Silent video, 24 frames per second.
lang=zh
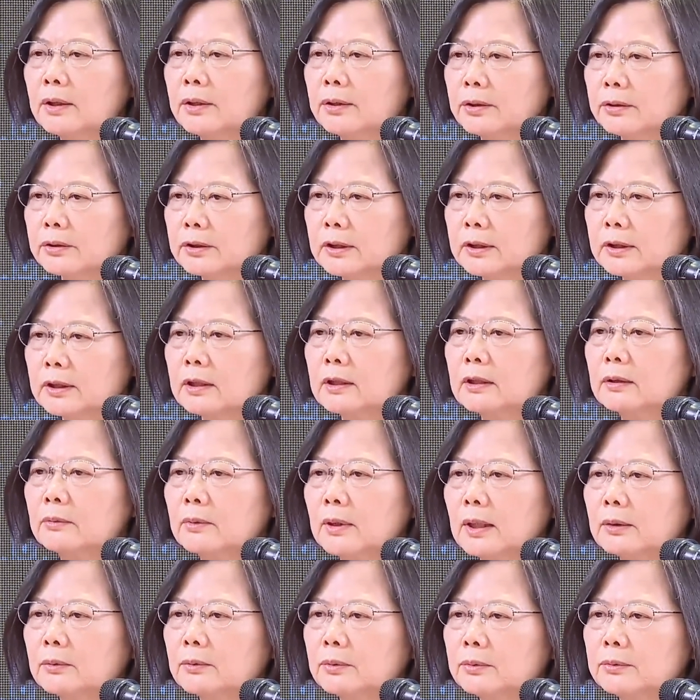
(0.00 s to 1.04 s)
有十二
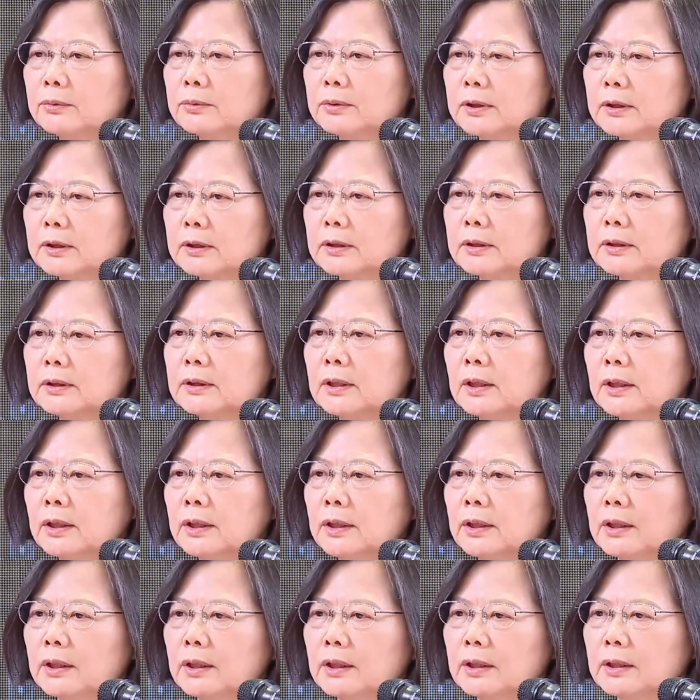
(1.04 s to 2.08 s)
万户是
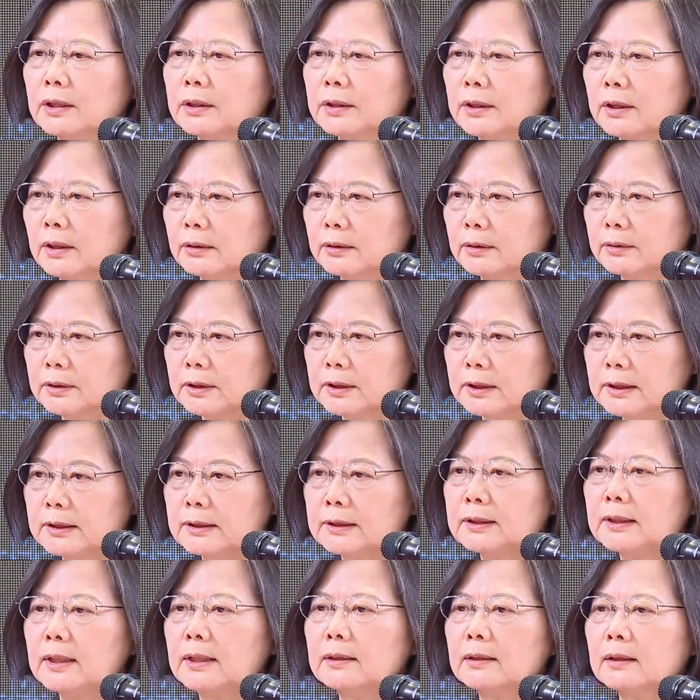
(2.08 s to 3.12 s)
呃要新
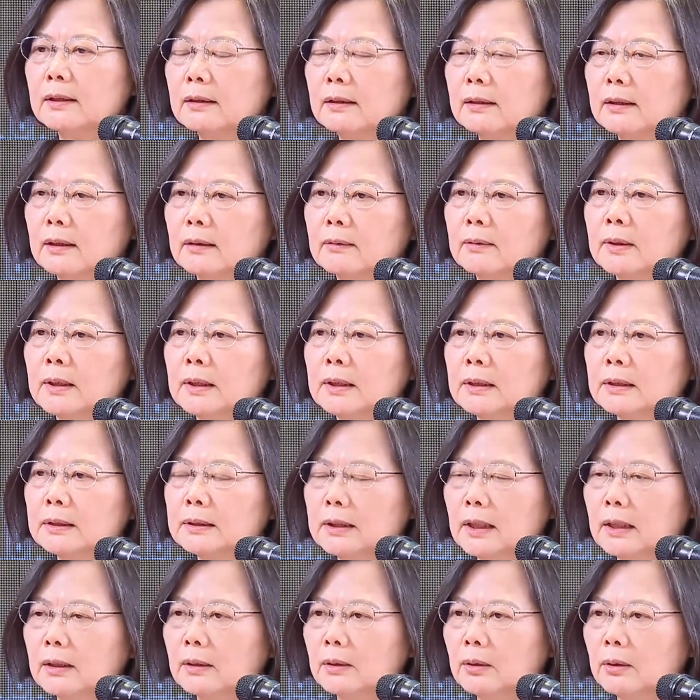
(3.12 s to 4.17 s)
建的哈。
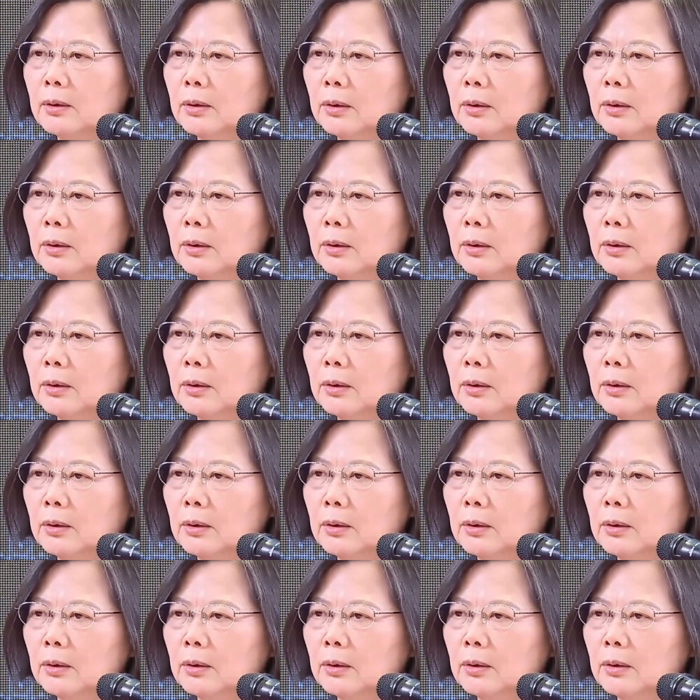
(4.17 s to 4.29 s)
那